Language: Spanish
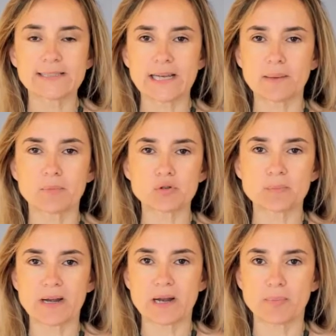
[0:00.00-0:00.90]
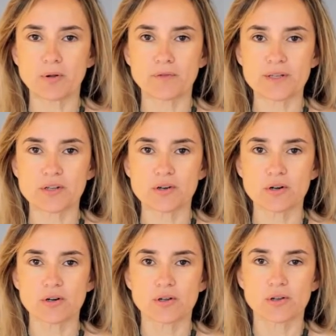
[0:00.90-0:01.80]
tenemos para el
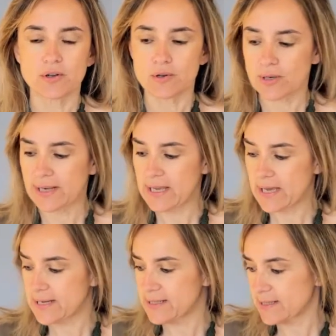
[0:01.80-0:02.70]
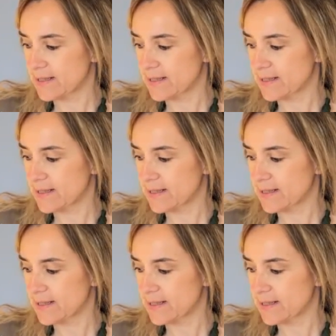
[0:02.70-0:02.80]
profesor guías.